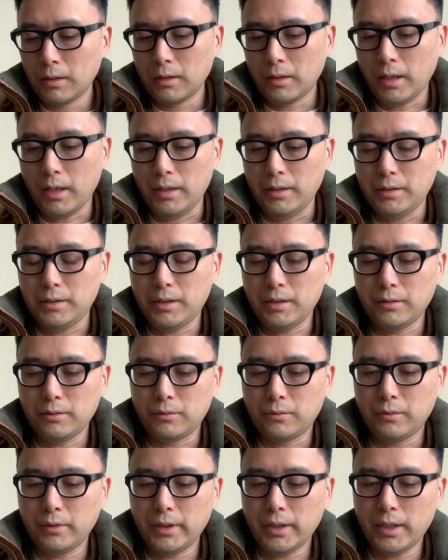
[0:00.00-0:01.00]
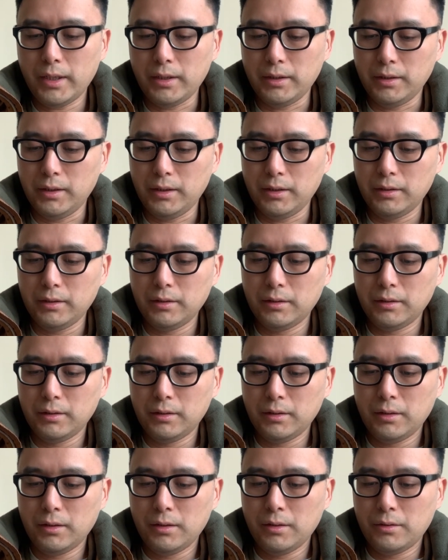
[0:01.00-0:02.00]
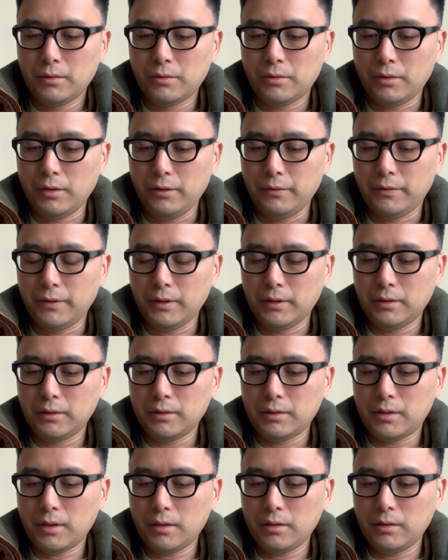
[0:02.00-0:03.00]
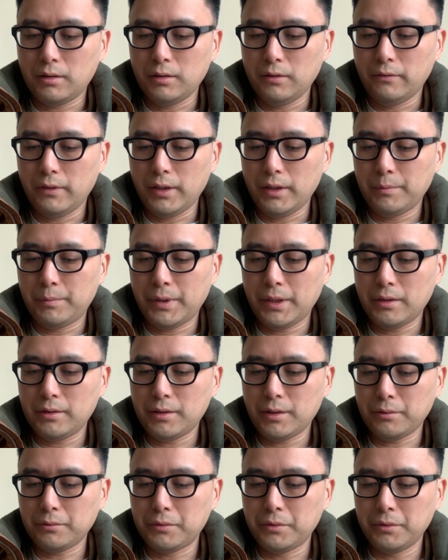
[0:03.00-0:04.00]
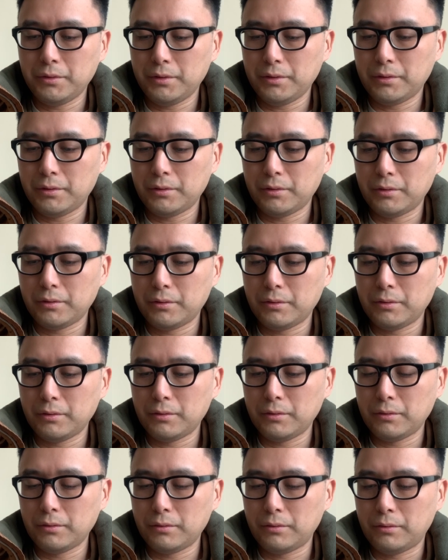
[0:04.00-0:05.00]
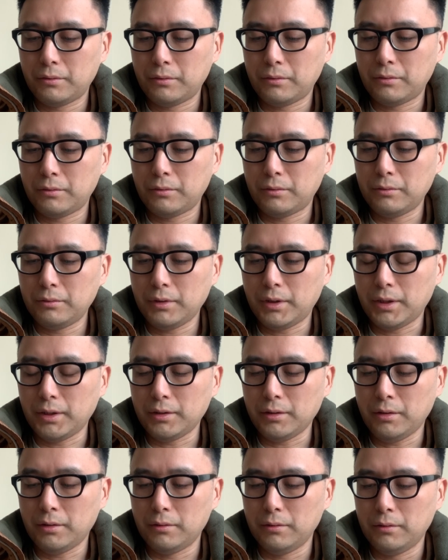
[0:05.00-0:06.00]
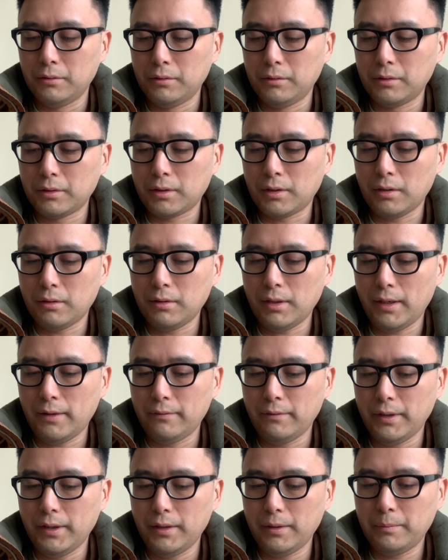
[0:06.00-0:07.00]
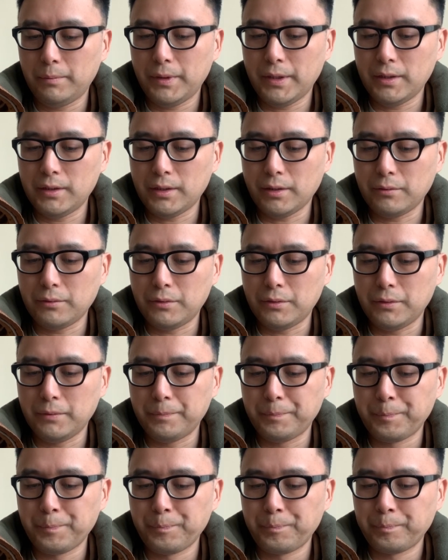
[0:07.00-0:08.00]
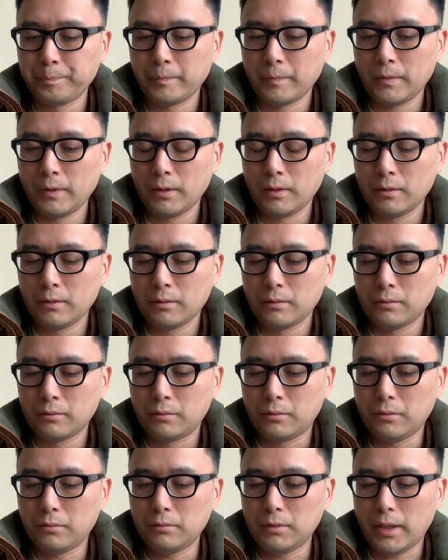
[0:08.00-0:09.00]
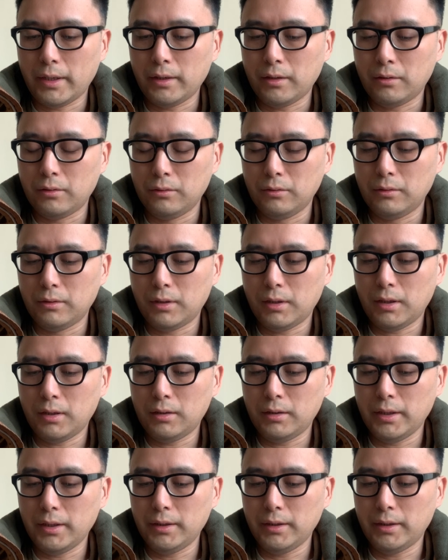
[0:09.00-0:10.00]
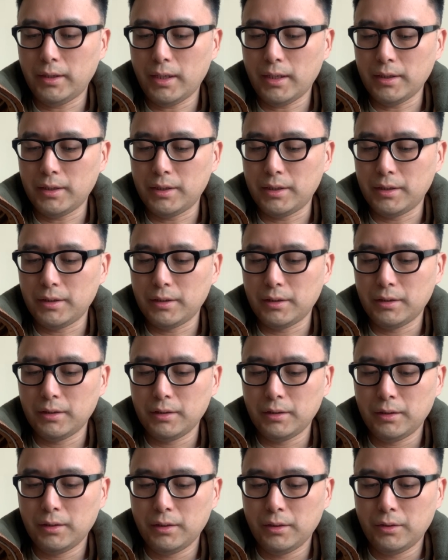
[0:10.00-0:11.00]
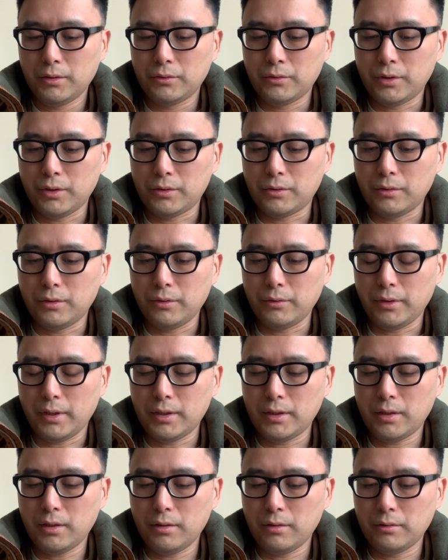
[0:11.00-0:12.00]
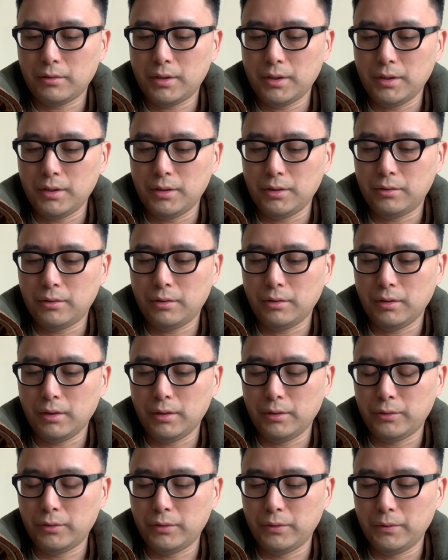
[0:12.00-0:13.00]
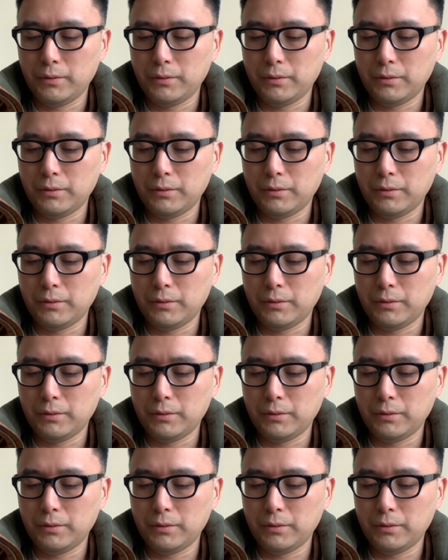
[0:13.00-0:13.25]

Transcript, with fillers: 韩信归汉也。遂封张合为偏将军、都亭侯，高览为偏将军、东莱侯。二人大喜。却说袁绍既去了许。